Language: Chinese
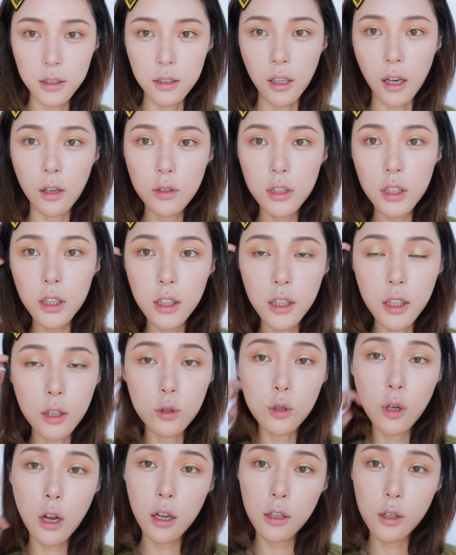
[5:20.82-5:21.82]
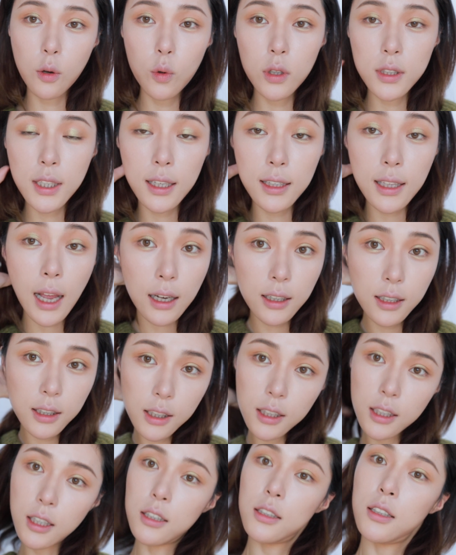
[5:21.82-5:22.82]
然后这个眼妆啊，要卧蚕大
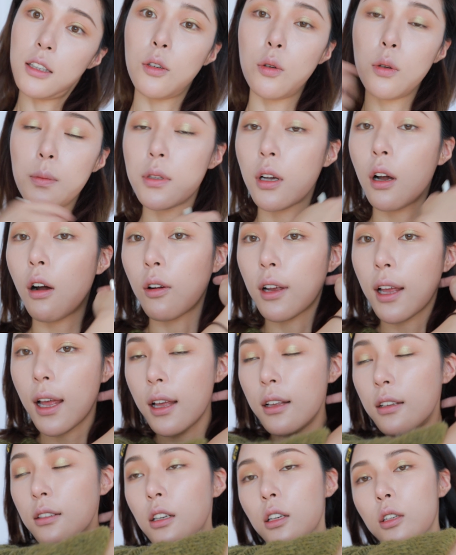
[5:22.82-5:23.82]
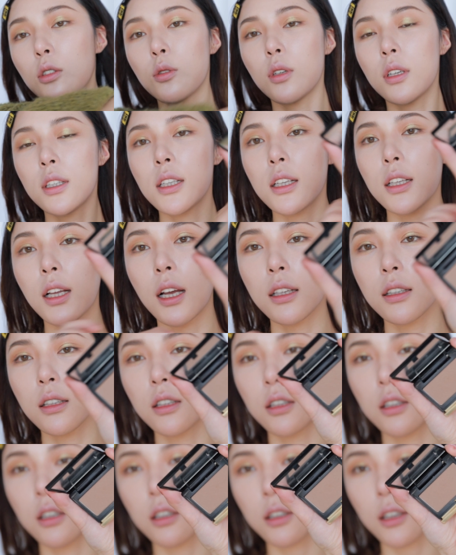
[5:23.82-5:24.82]
颗一点，显得会比较好看。可以再拿那
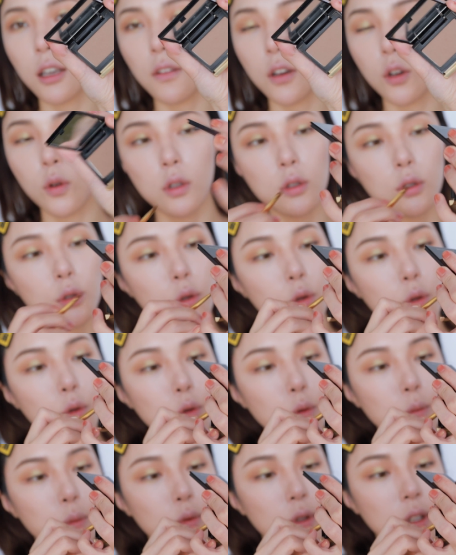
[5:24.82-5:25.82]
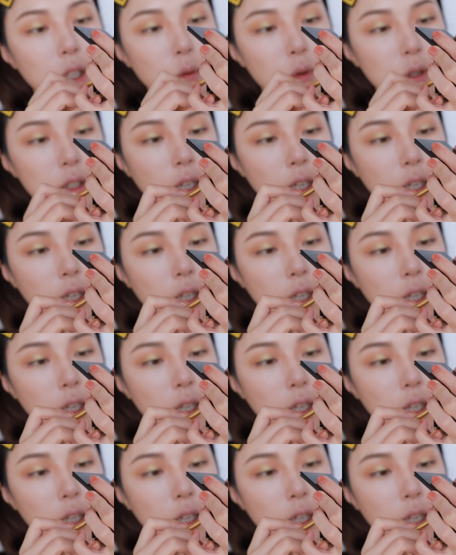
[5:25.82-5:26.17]
个开外框的修容去补一下卧